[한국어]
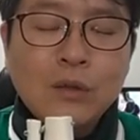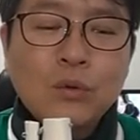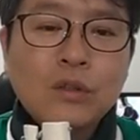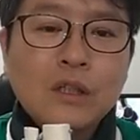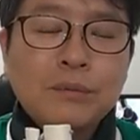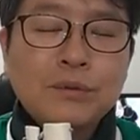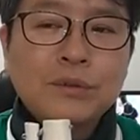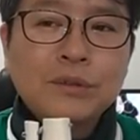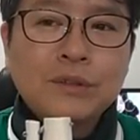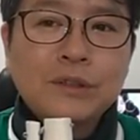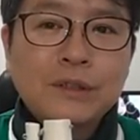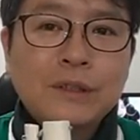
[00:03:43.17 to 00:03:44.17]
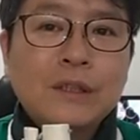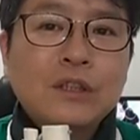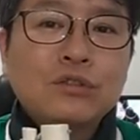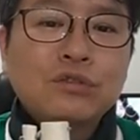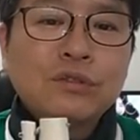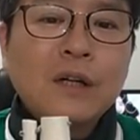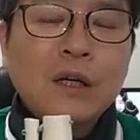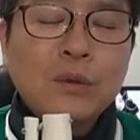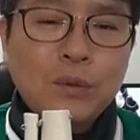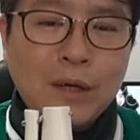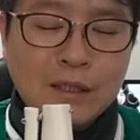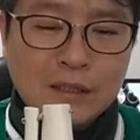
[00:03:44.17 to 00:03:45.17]
통기부스를
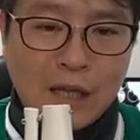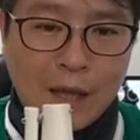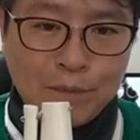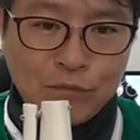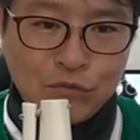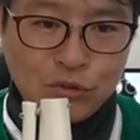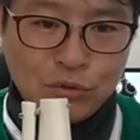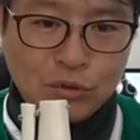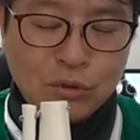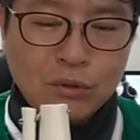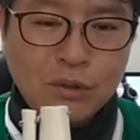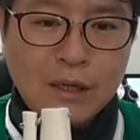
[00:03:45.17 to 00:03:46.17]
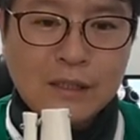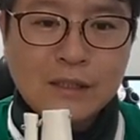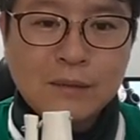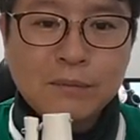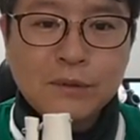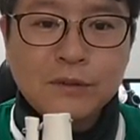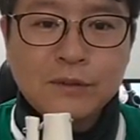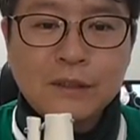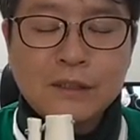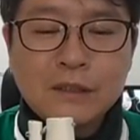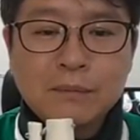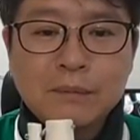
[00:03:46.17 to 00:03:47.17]
추가로 한 3주 정도 하시는 분들이
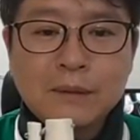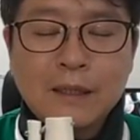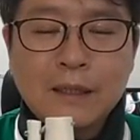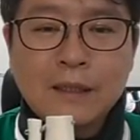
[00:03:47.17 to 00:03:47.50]
있습니다.